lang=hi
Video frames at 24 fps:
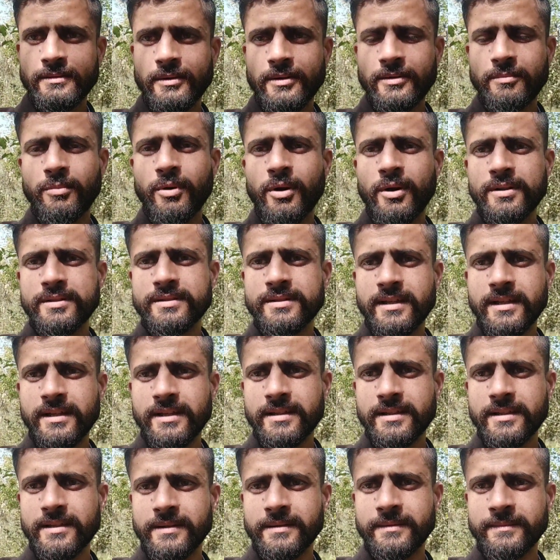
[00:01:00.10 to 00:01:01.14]
और बहुत
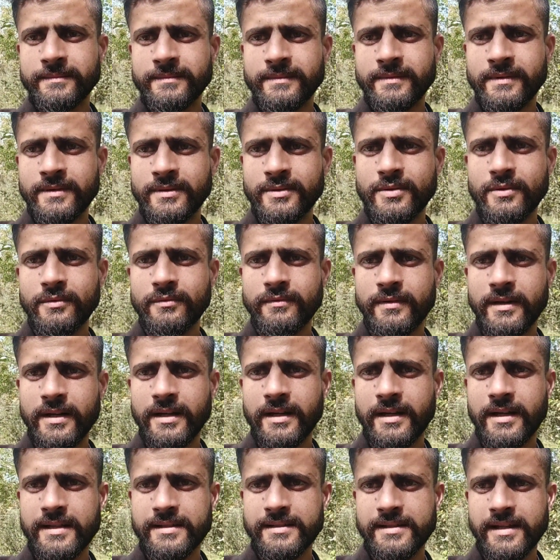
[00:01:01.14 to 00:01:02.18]
सारी जो
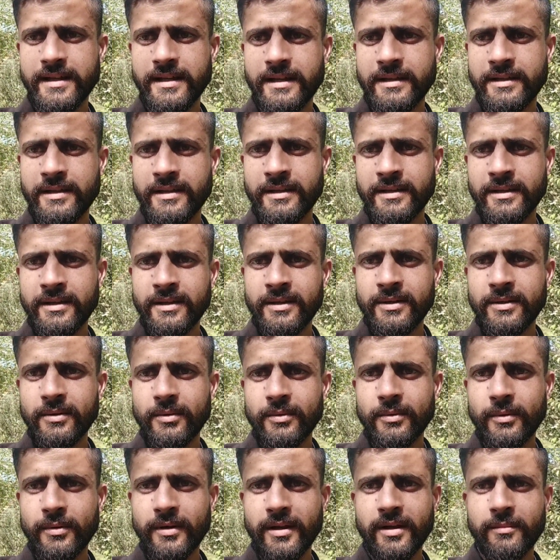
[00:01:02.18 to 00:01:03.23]
फंगस है
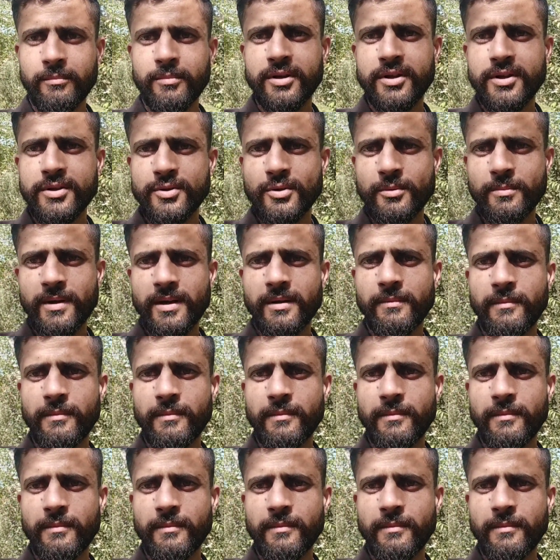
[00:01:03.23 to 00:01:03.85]
उन्होंने बगीचों में